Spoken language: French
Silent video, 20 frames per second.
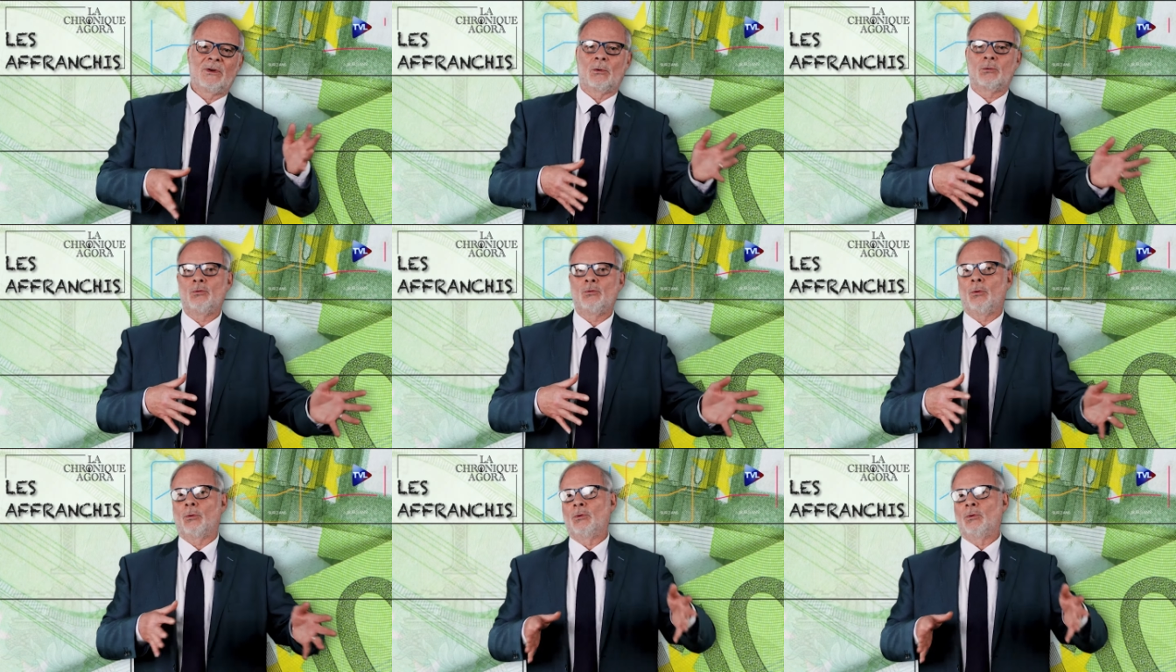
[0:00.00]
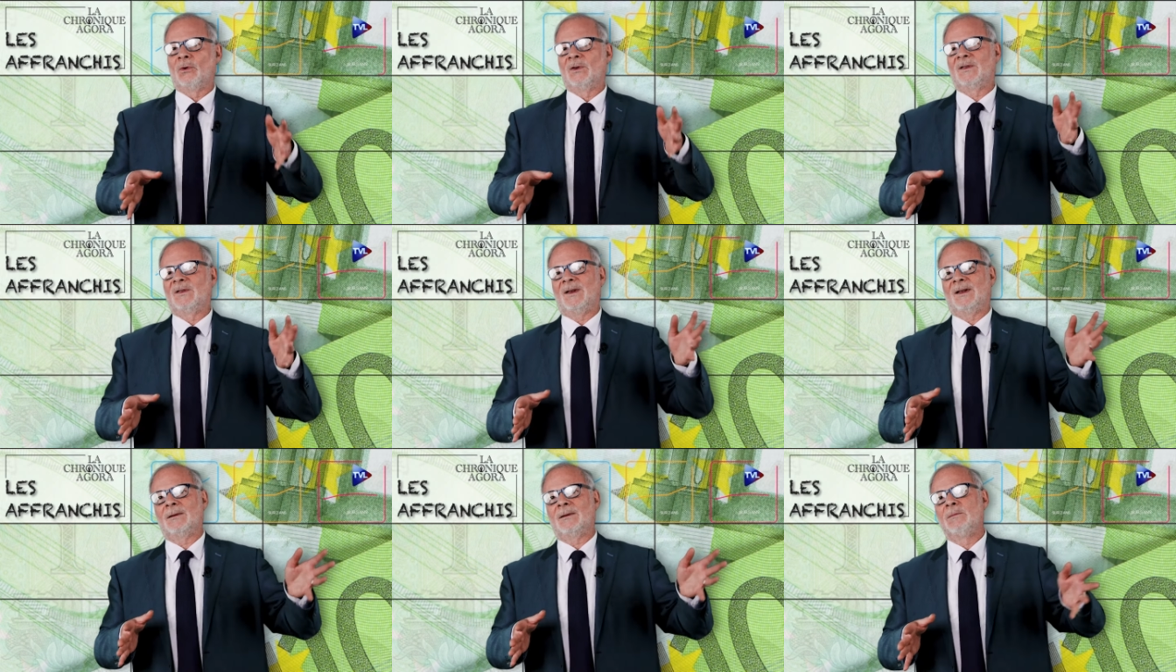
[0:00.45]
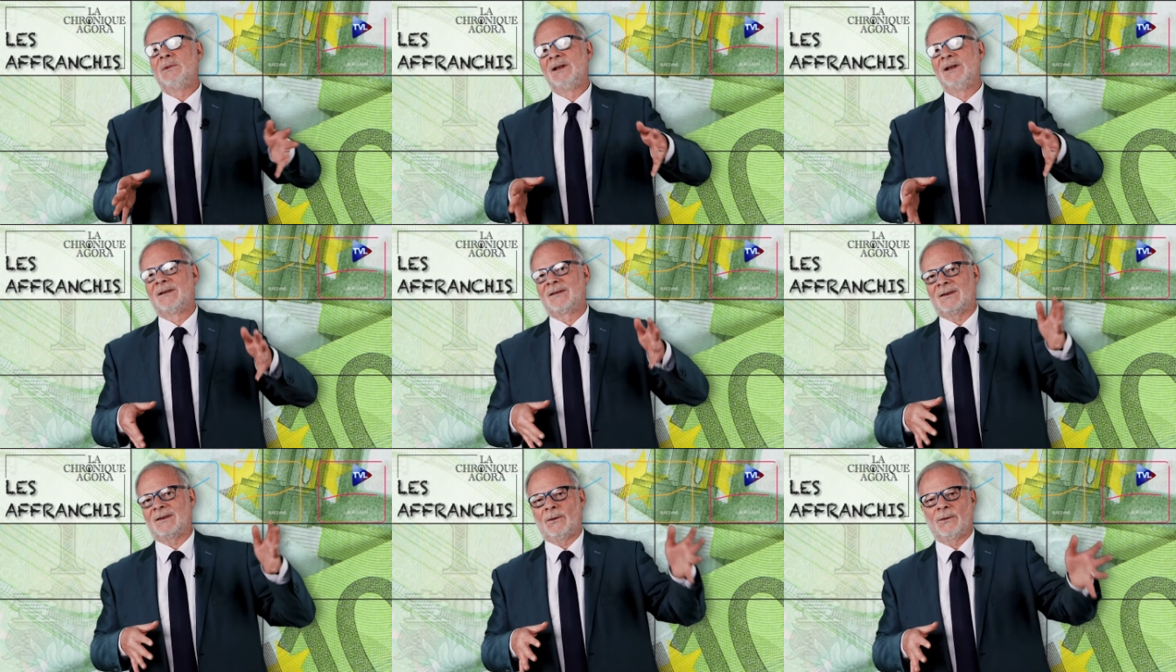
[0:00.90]
alentours de
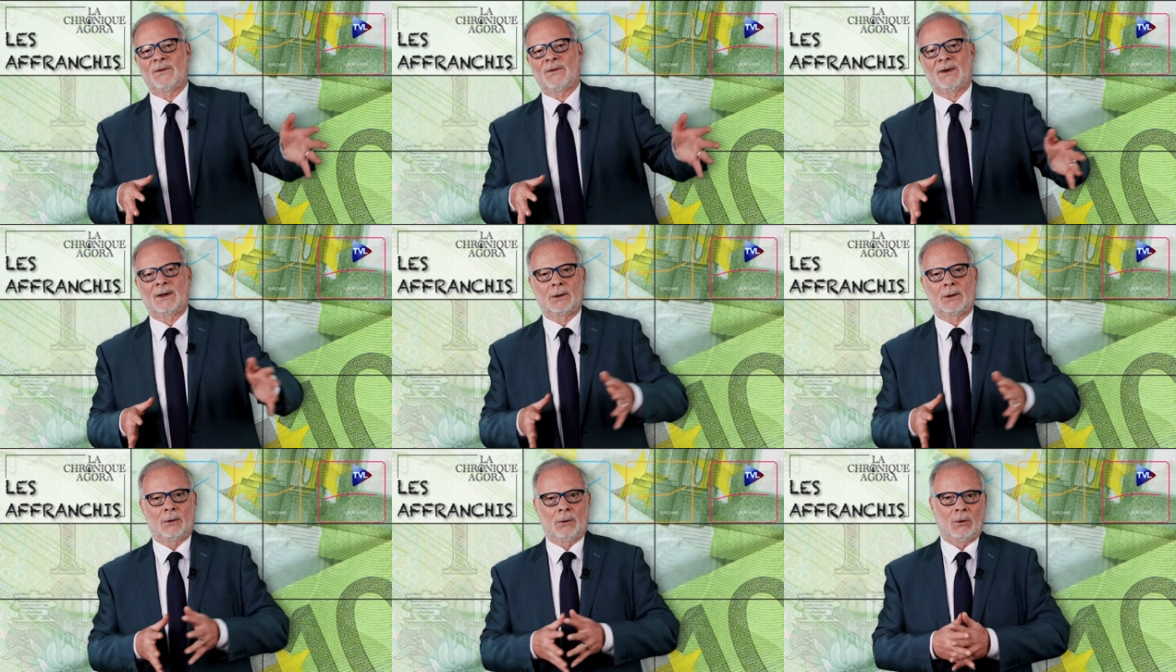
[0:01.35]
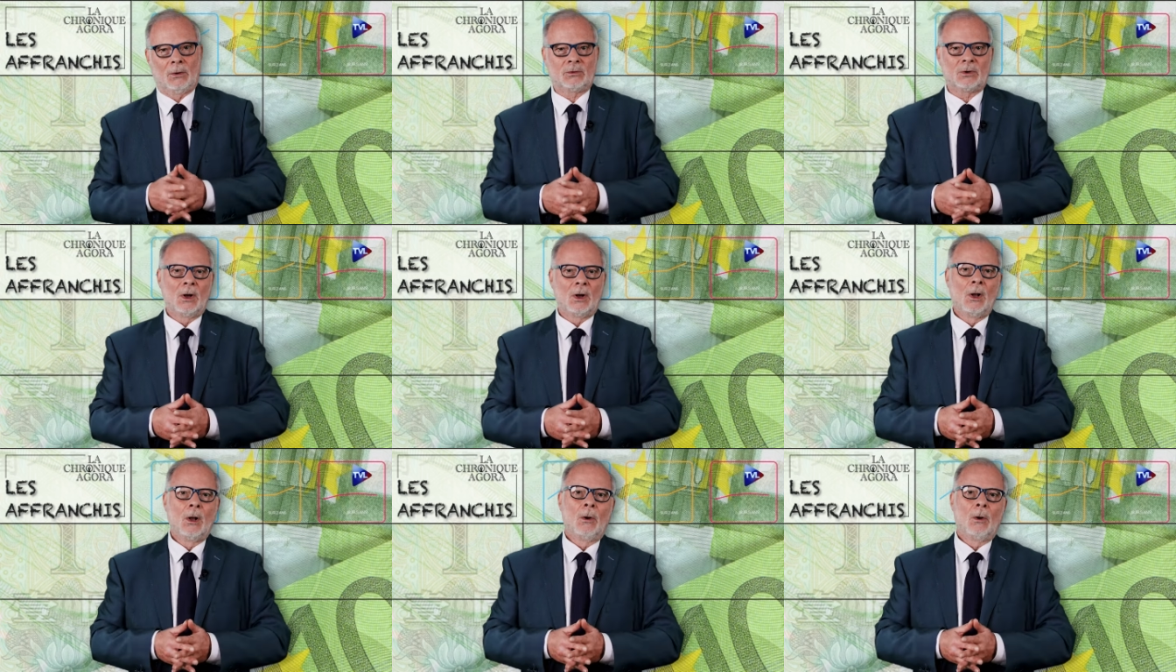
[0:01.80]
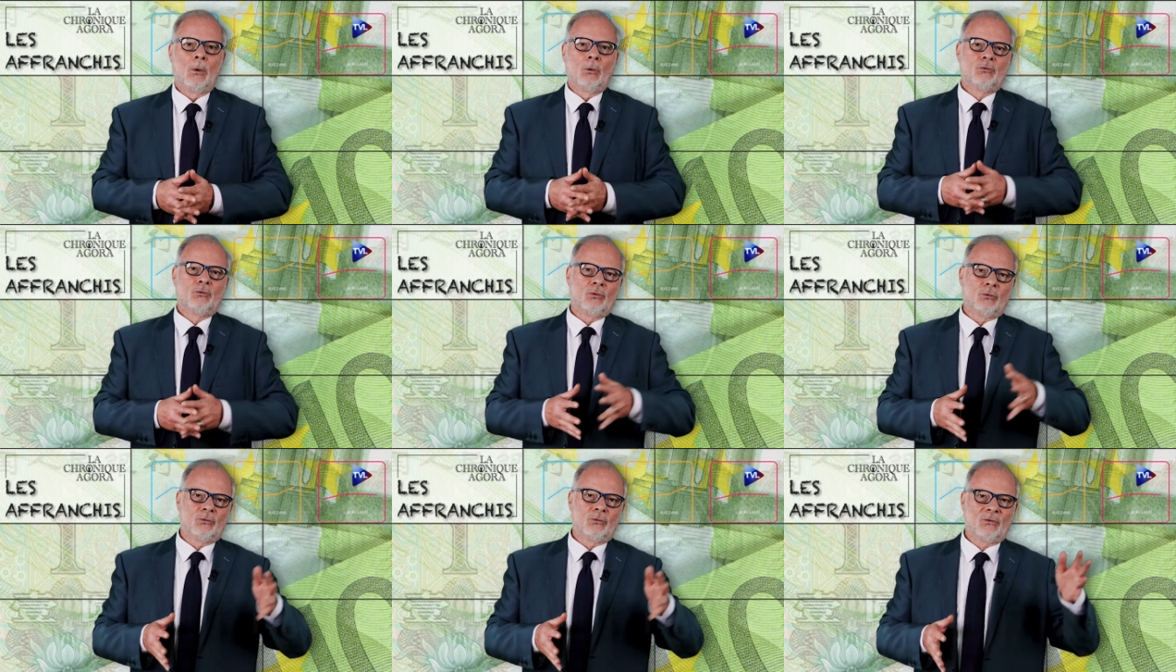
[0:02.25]
7150
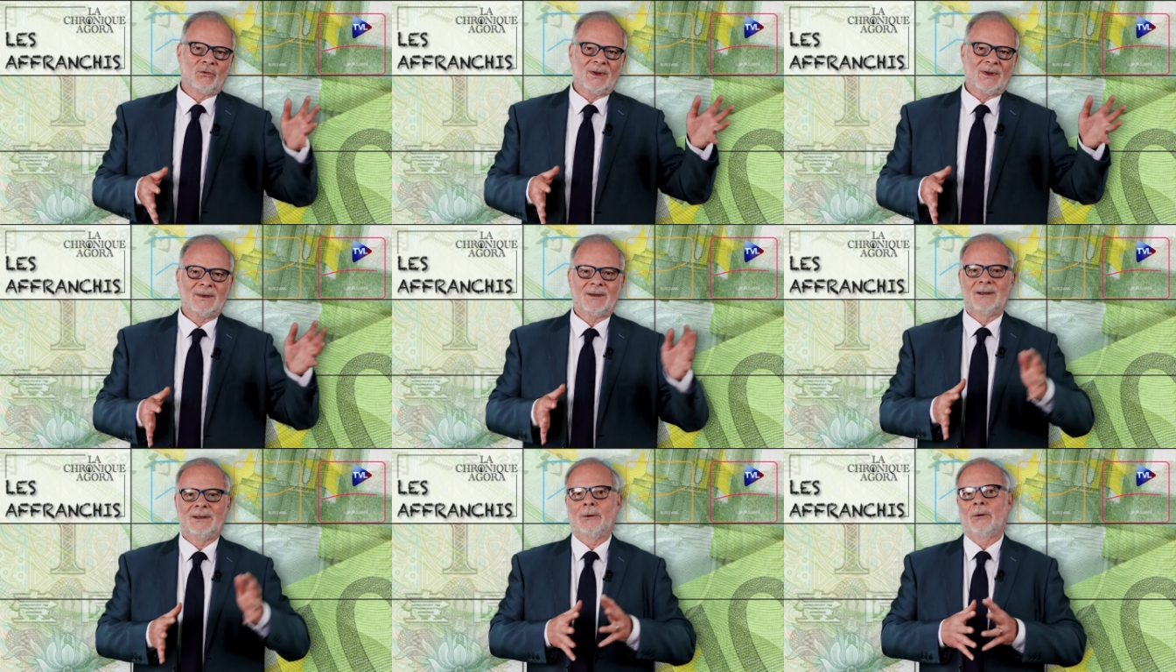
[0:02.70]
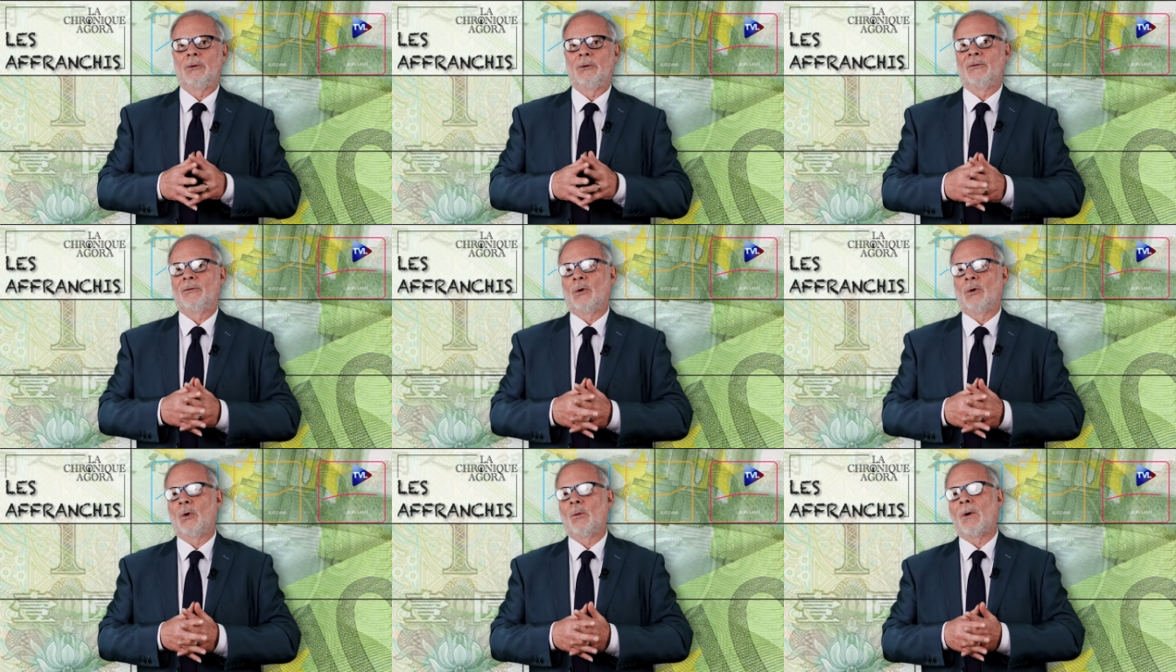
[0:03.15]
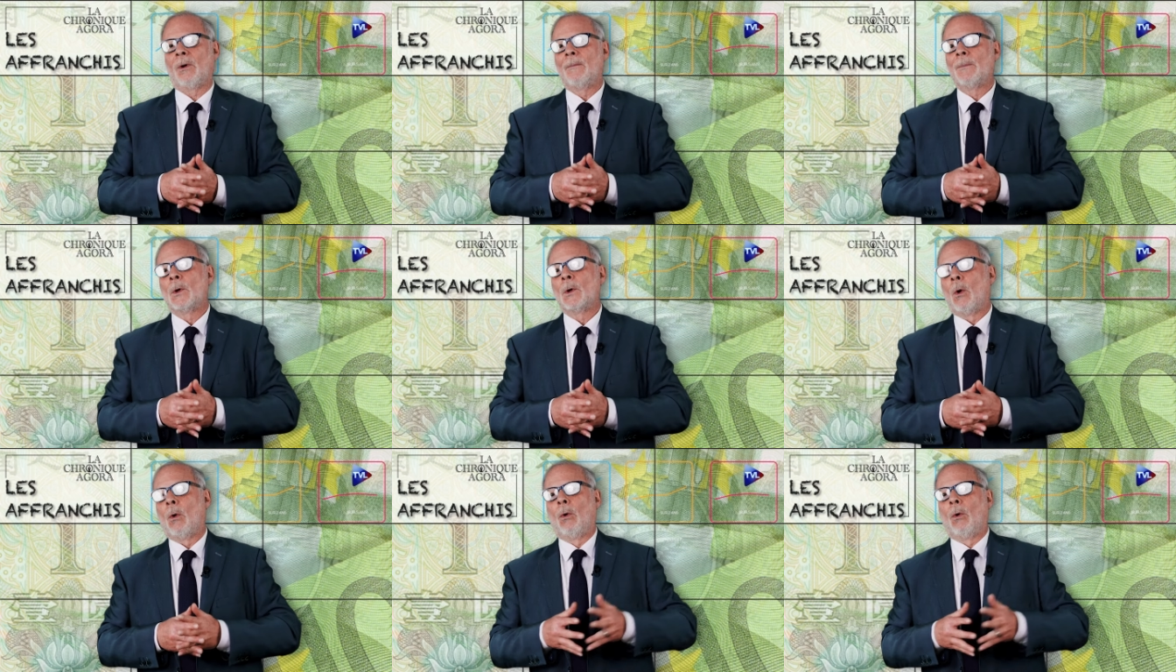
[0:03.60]
autour du 21 novembre,